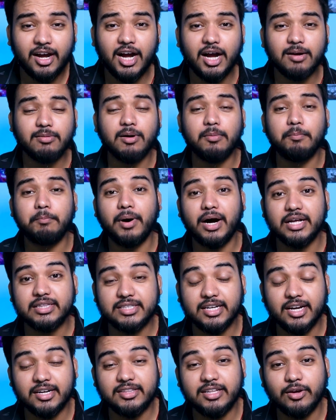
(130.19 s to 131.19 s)
अब हम बात
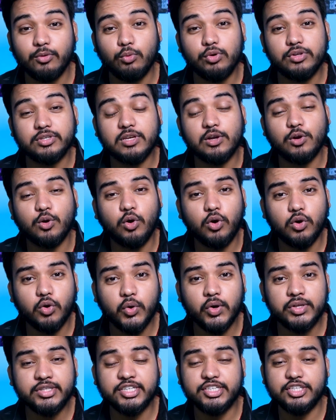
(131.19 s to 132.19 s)
करते उसके कौन
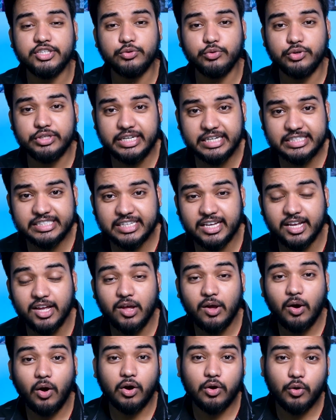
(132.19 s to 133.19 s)
कौन से यूजर्स है
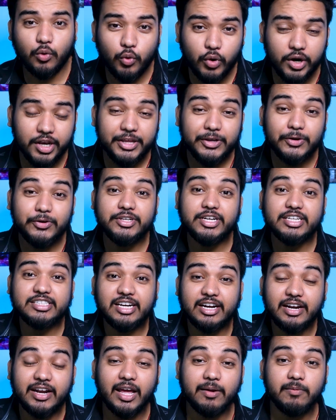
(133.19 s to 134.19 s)
और उन यूजर्स
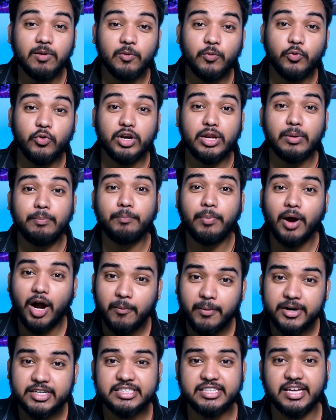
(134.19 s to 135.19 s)
के डेविल फ्रूट की
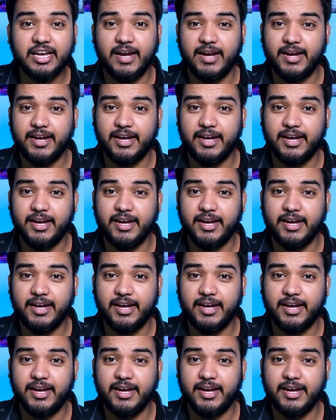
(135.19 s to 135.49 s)
पावर्स क्या